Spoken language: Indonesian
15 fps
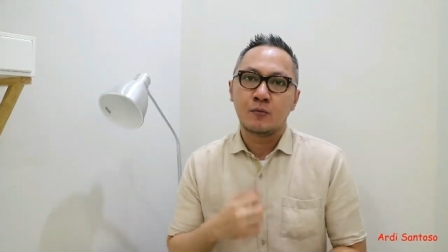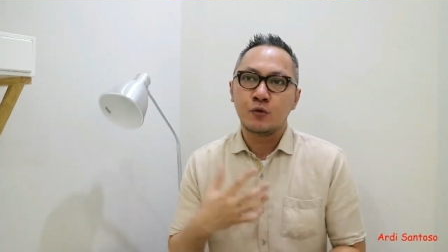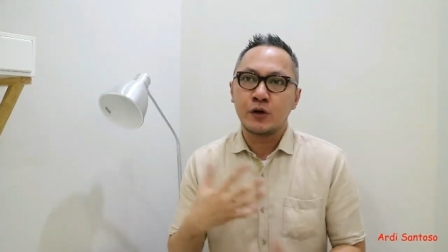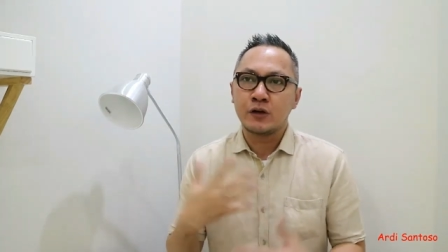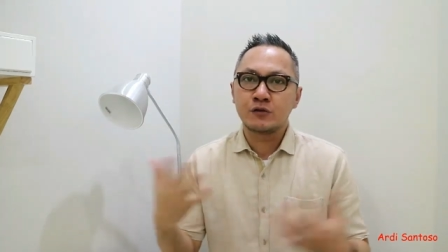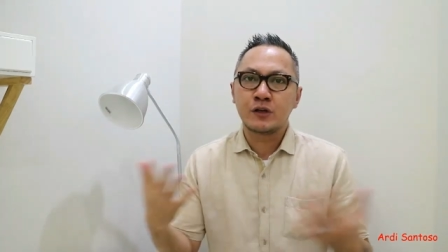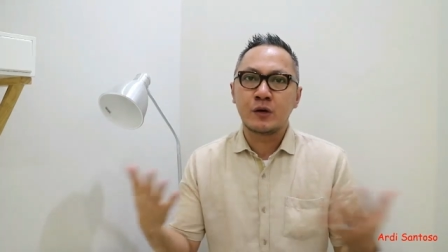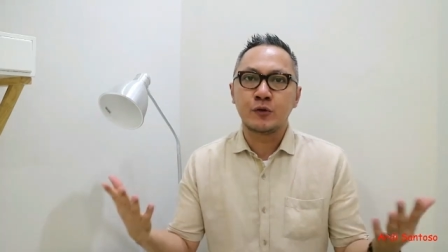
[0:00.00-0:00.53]

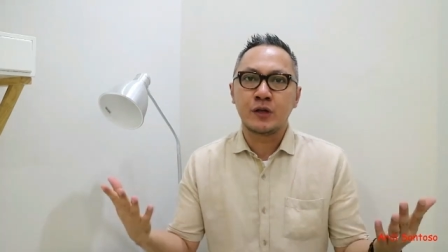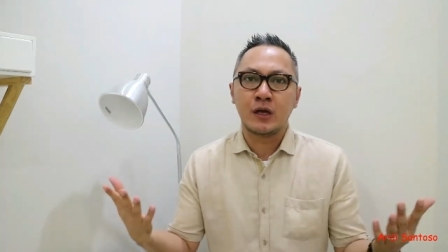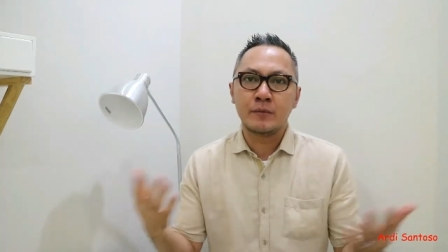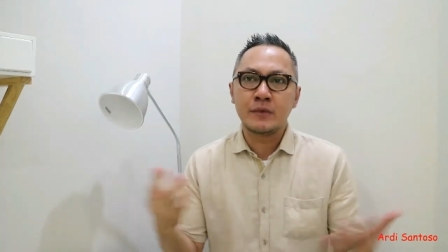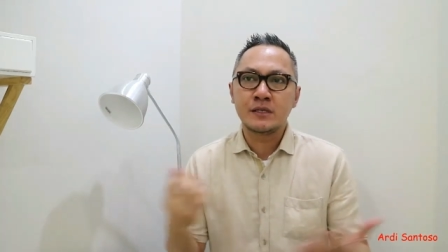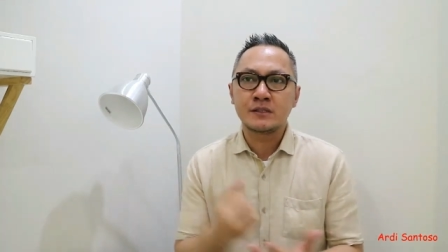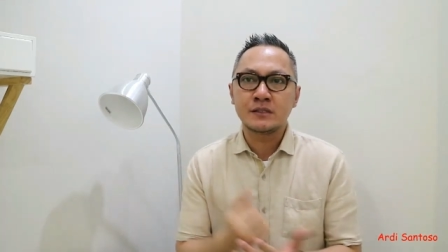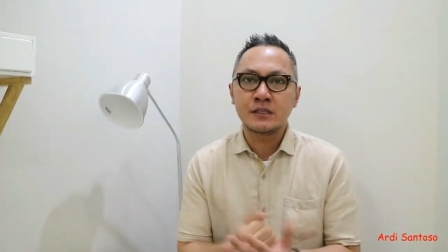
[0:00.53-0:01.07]
mungkin sudah
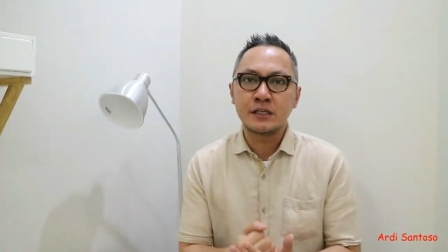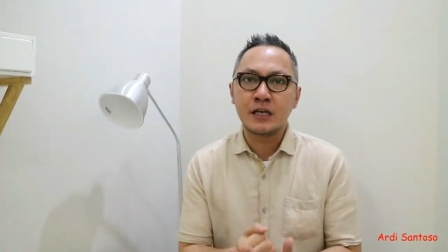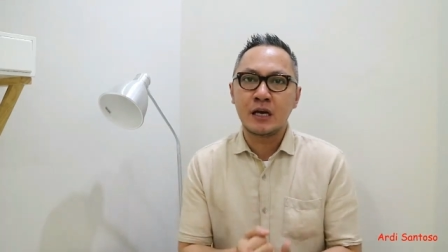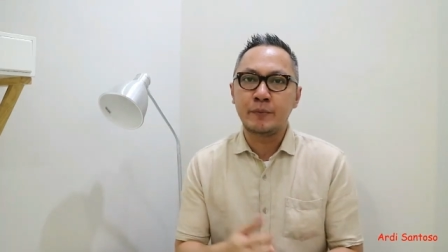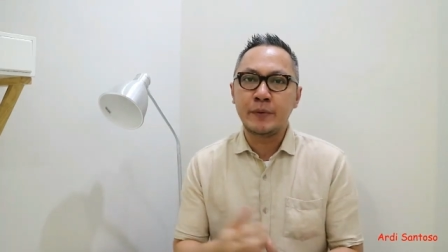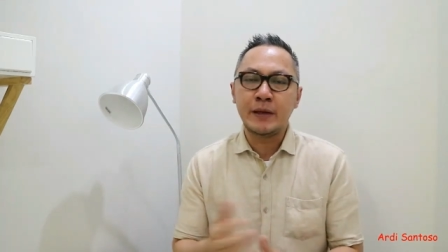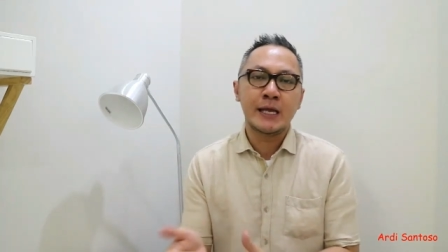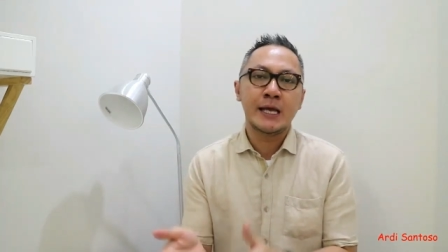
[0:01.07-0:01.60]
punya misi
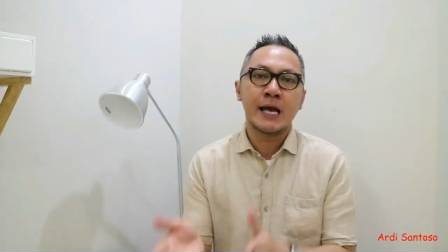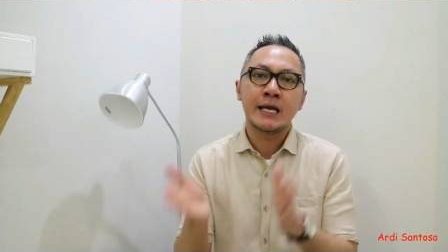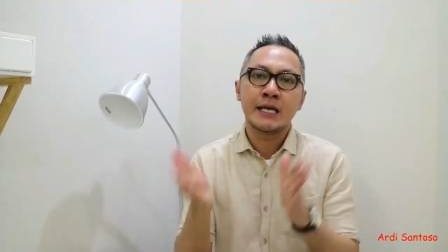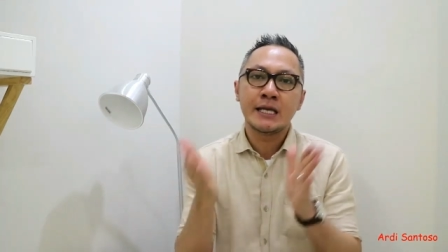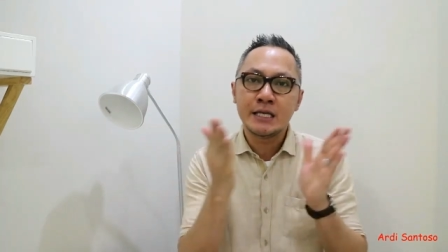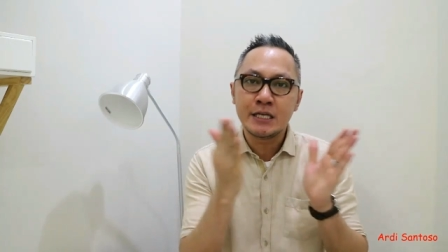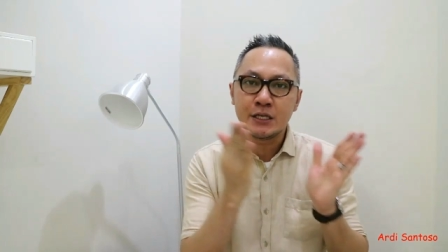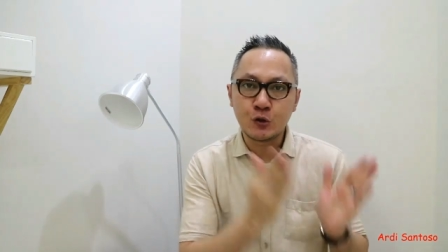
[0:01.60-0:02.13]
dan pilihan
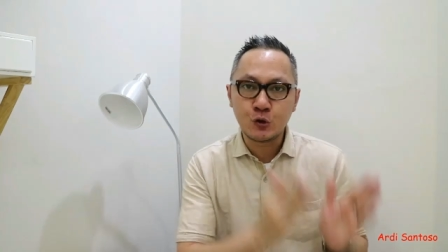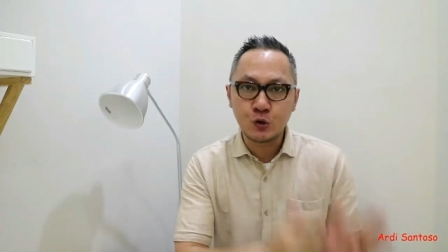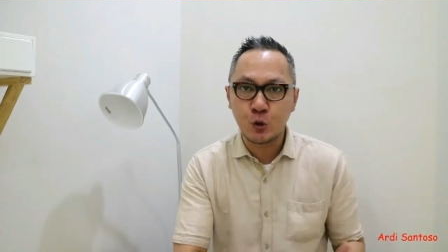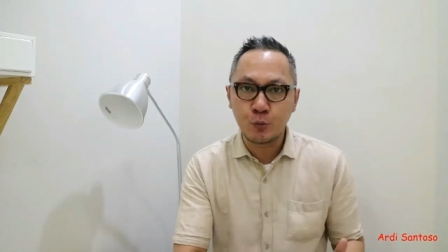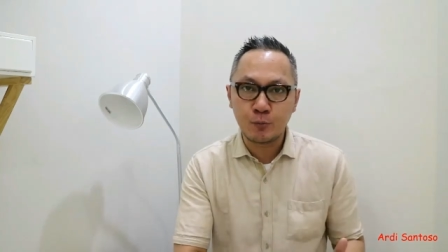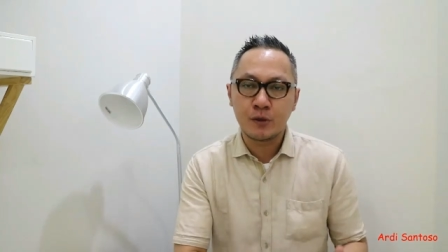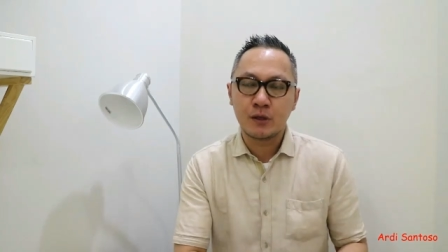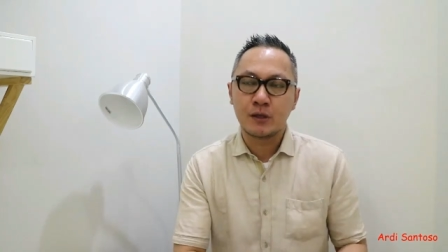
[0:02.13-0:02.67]

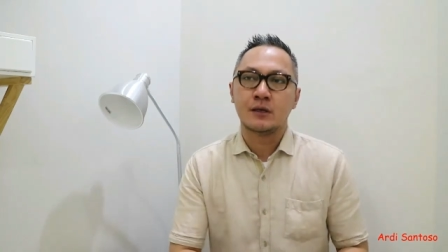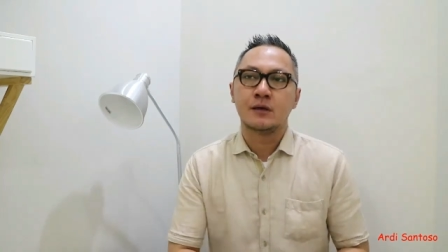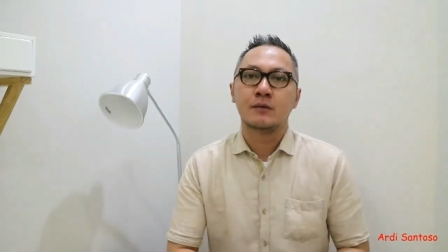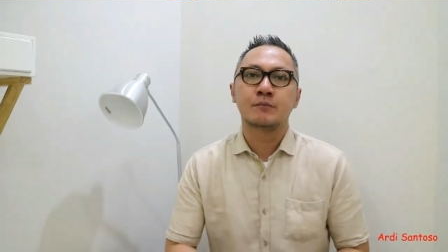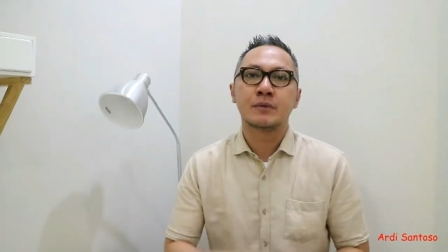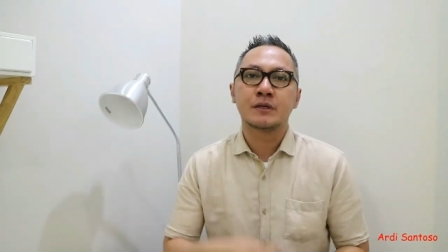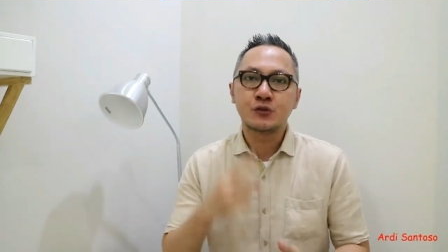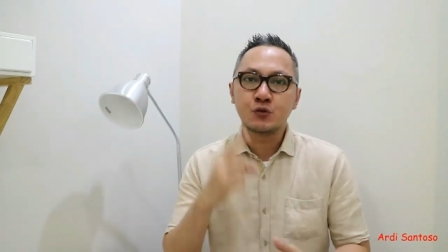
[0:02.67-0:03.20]
hidup
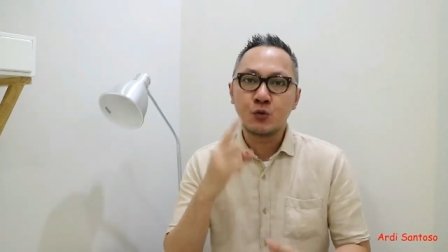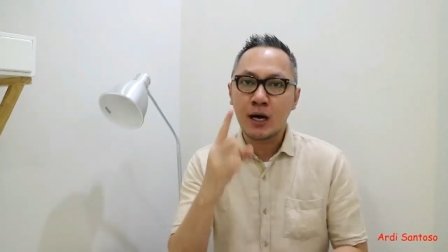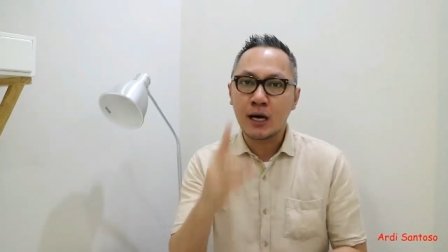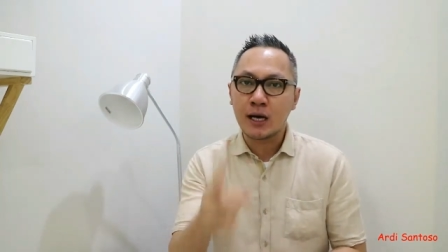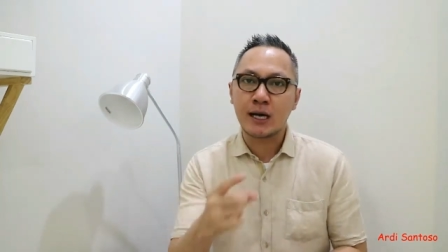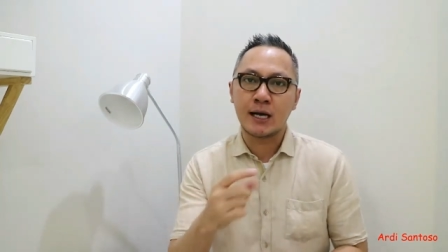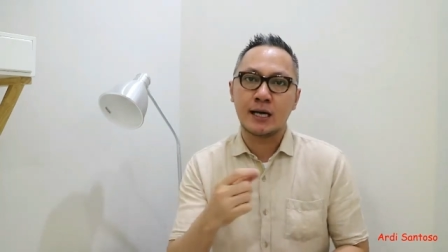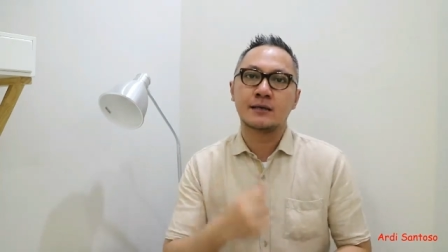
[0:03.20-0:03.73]

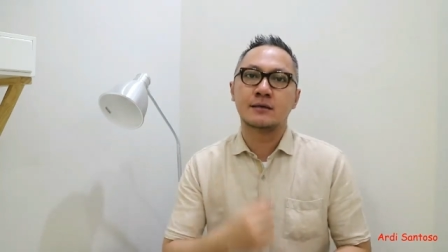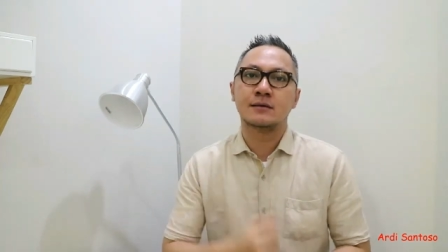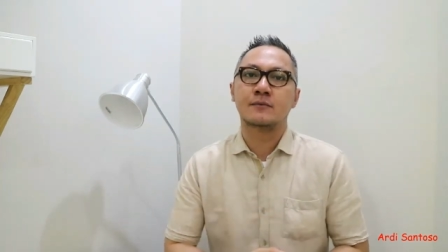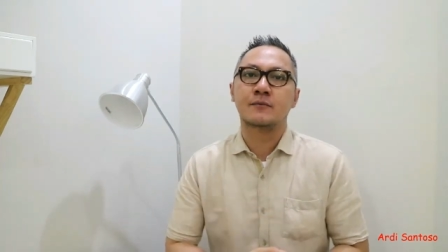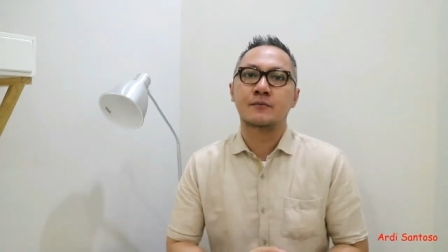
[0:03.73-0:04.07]
perjuangkan